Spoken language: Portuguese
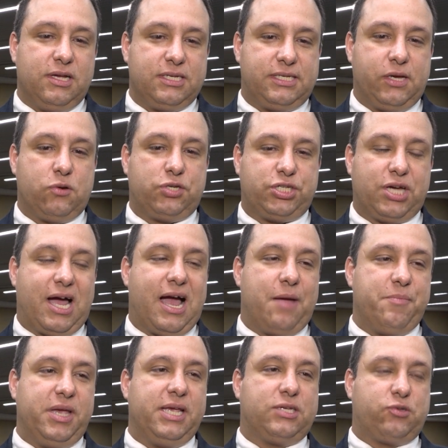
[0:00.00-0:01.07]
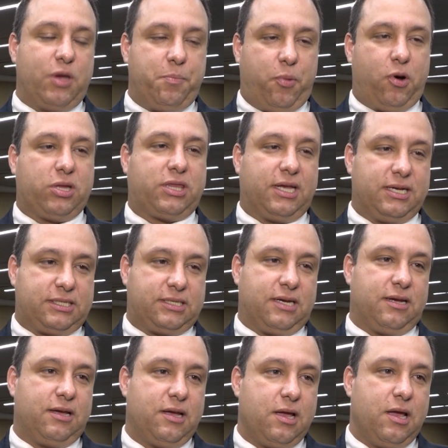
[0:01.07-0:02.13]
seu charme e sua
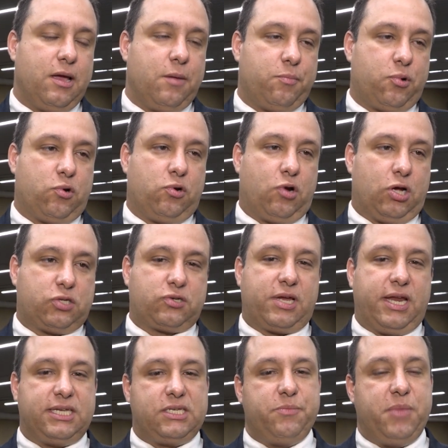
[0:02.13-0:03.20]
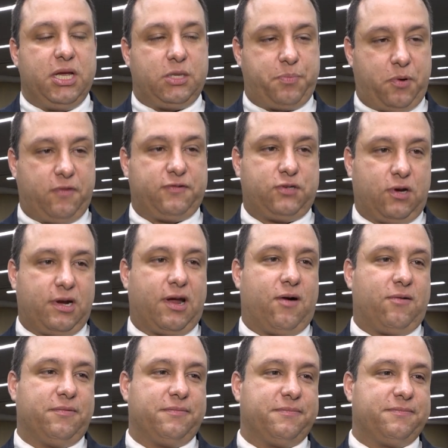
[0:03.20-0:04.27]
importância para o nosso crescimento profissional.